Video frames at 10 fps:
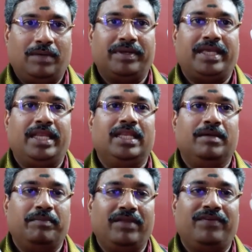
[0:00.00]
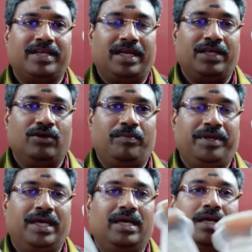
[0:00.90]
நமக்கு என்ன பெனிஃபிட் கிடைக்கும்
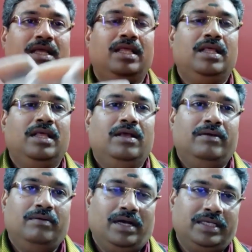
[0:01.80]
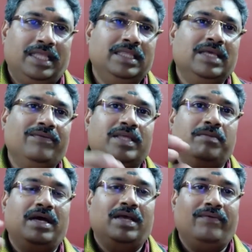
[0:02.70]
அப்படின்னா எந்த
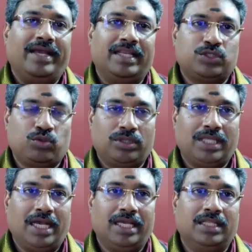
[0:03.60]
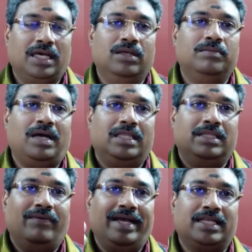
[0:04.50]
விதமான வைரஸ் தொத்தாக இருந்தாலும்
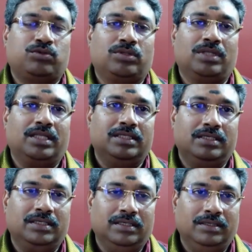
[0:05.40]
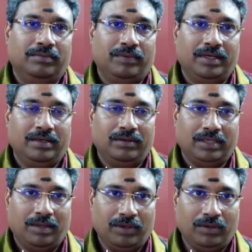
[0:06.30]
அந்த வைரஸ் தொத்துலேருந்து
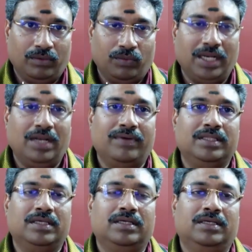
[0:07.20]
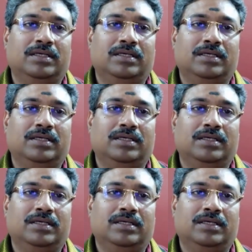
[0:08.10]
நம்ம உடல் வந்து